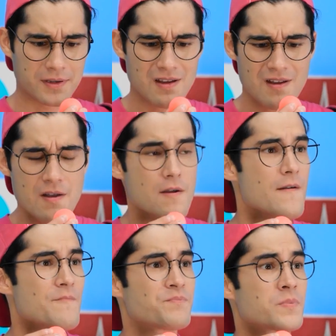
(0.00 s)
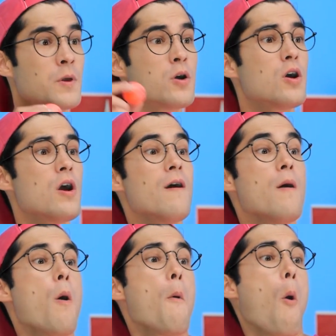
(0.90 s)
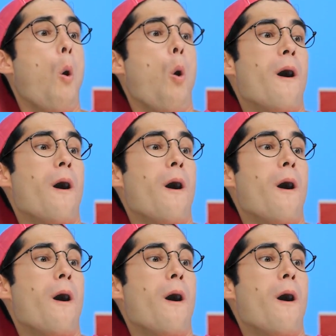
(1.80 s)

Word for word: Ừ, có lẽ sẽ được nếu mình ném.